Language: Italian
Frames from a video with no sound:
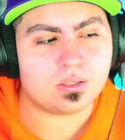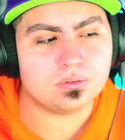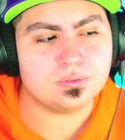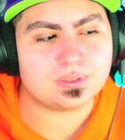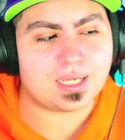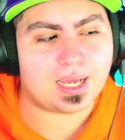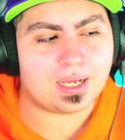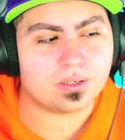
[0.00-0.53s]
da
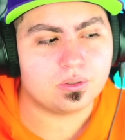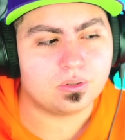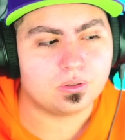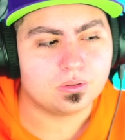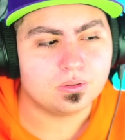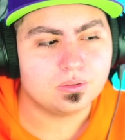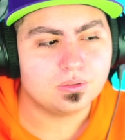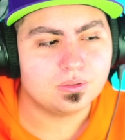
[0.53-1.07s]

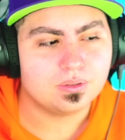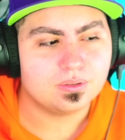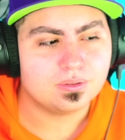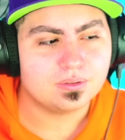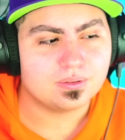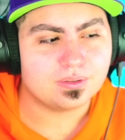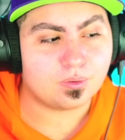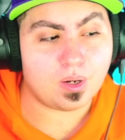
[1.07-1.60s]
lontano.
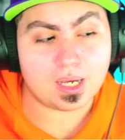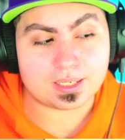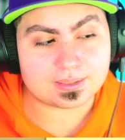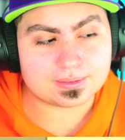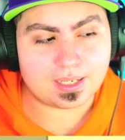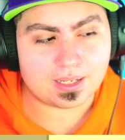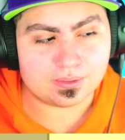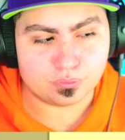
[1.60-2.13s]

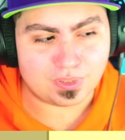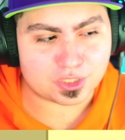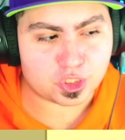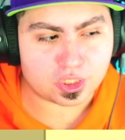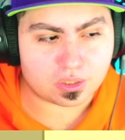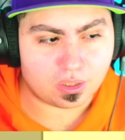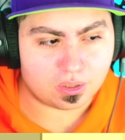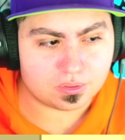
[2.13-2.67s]
Guardala, una
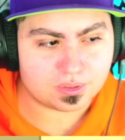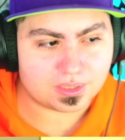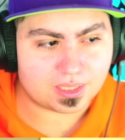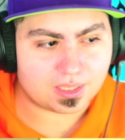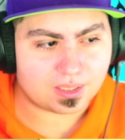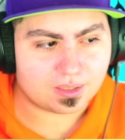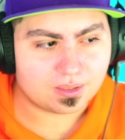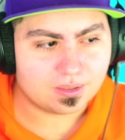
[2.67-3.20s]

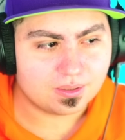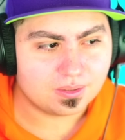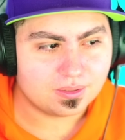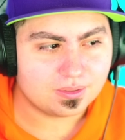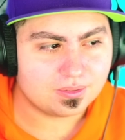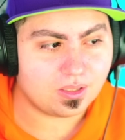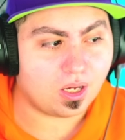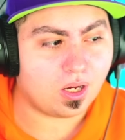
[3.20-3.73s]
cicogna.
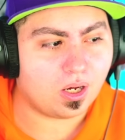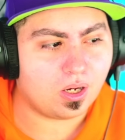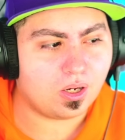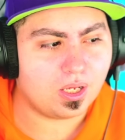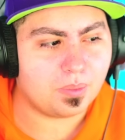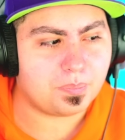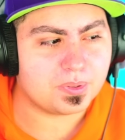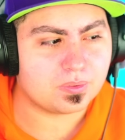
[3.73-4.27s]

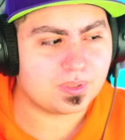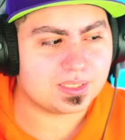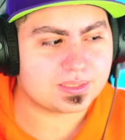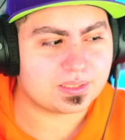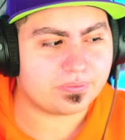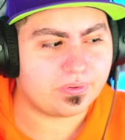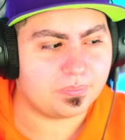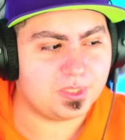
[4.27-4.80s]
No, è per un'altra